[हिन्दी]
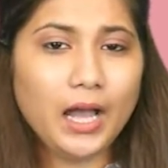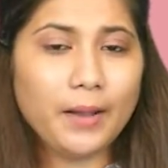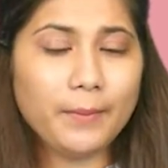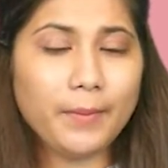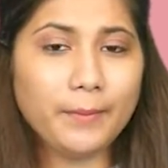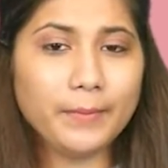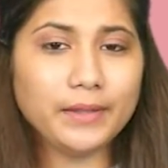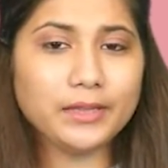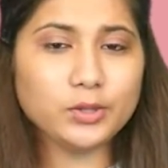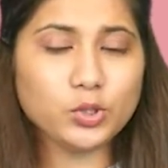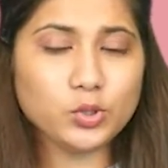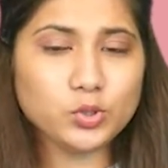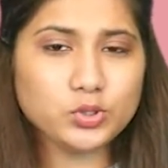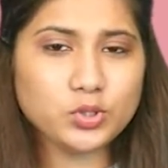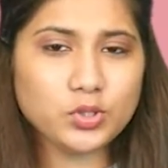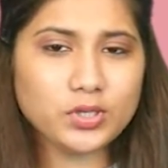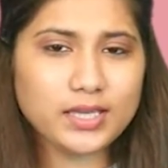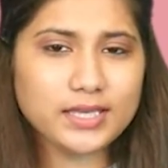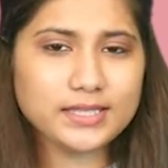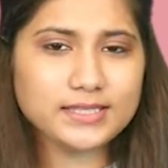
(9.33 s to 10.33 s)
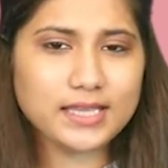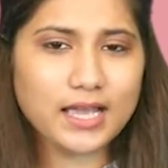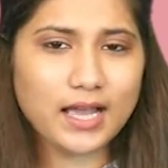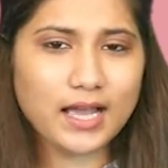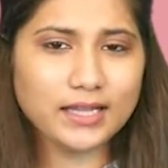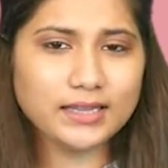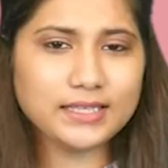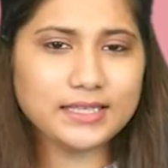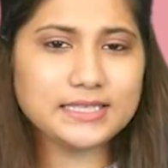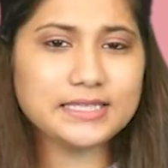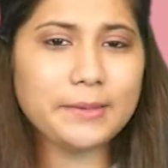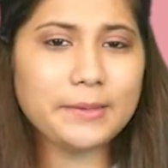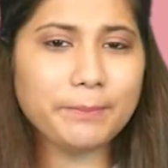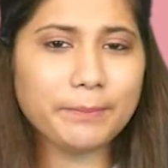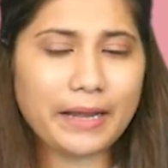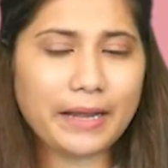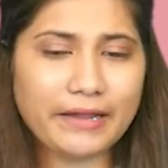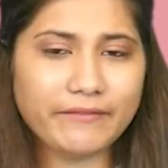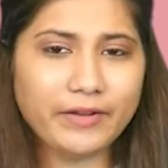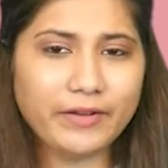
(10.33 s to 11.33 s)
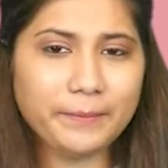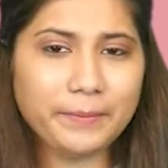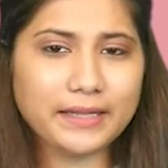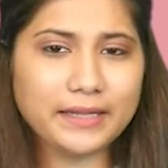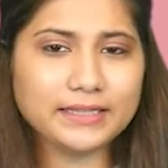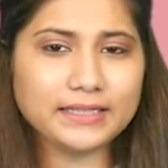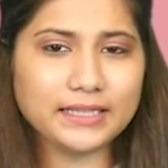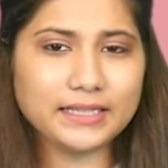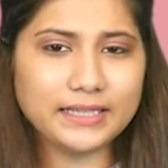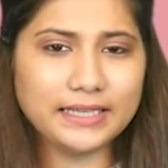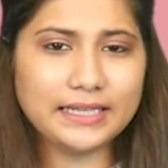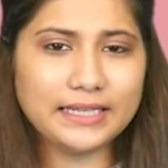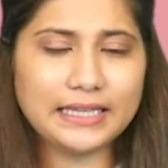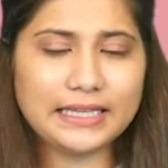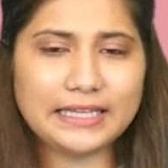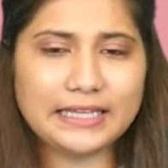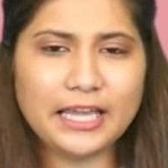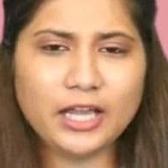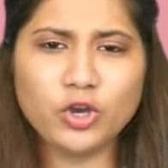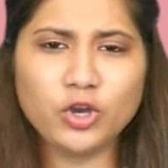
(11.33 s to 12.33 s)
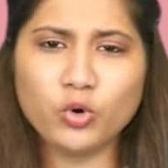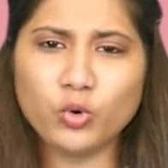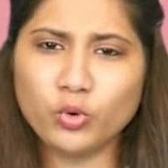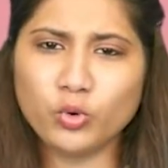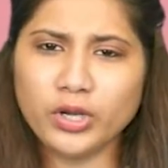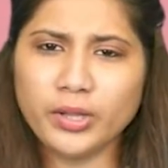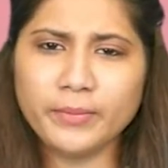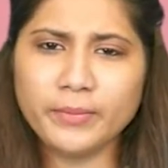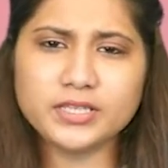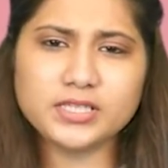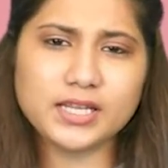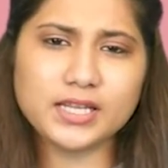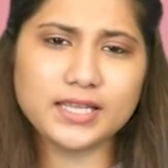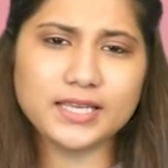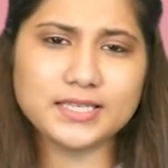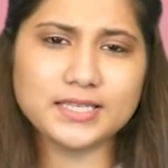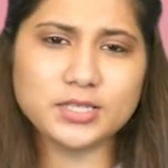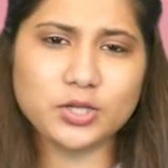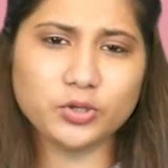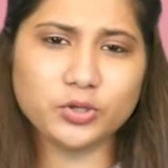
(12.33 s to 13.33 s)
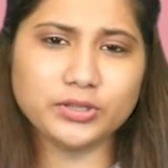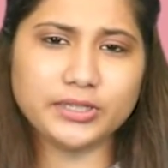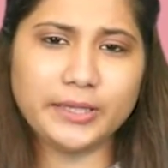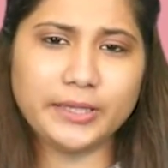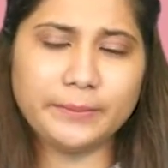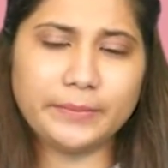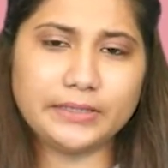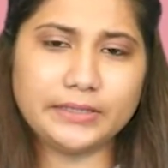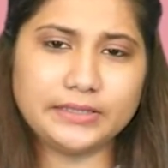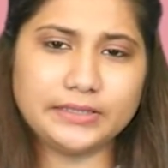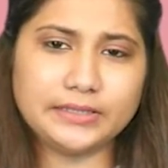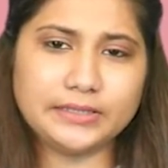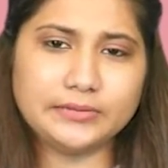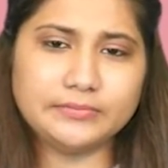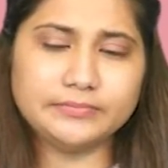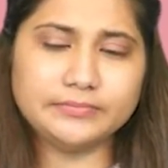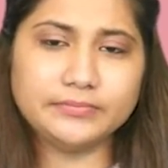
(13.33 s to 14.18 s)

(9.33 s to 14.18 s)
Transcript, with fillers: अब हमें दोस्तों के साथ किसी प्राइवेट बात करने के लिए कोने में जाने की ज़रूरत नहीं पड़ती